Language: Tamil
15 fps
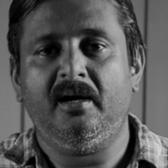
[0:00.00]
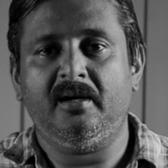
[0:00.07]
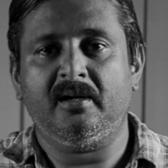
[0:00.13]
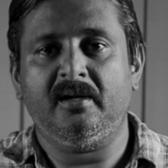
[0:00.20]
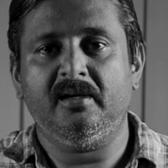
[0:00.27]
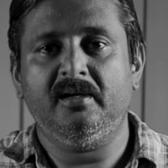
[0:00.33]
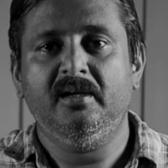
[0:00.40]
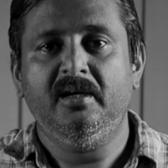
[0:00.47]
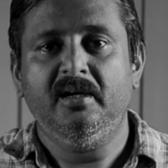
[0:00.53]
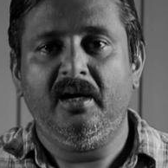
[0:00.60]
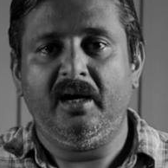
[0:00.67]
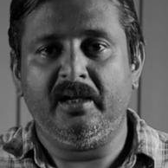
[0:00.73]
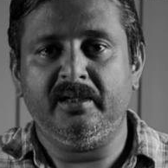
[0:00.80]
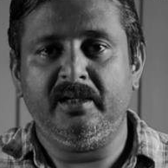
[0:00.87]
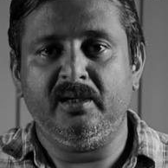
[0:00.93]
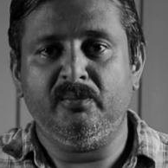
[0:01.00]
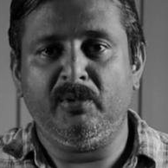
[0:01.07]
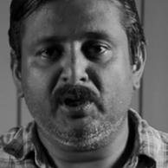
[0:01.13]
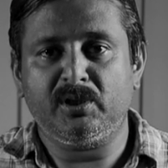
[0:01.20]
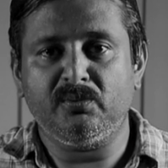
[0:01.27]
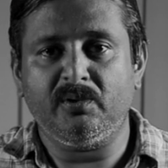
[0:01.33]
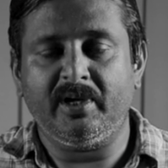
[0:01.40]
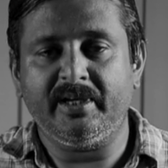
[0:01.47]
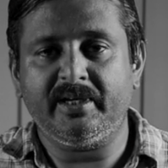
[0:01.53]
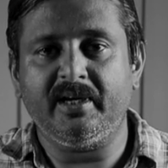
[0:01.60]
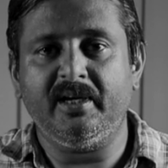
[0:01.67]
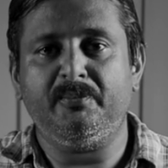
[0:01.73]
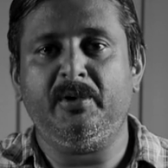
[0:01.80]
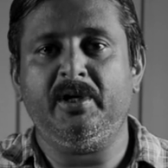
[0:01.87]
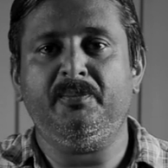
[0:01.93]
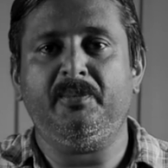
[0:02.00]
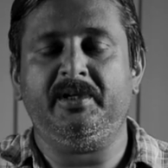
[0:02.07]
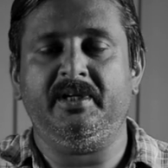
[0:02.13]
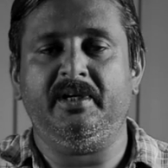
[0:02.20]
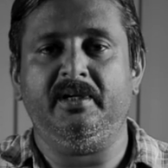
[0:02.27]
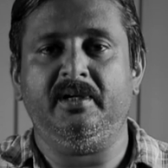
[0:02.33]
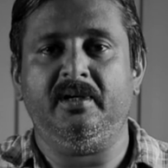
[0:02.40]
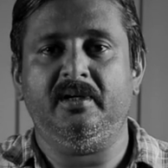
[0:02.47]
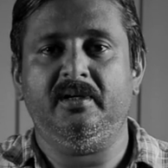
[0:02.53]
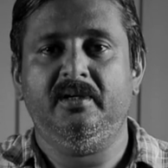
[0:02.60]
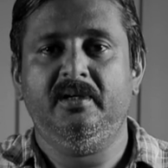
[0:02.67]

ஆனால் அந்த மருத்துவ அறிக்கைப்படி பார்த்திங்கன்னா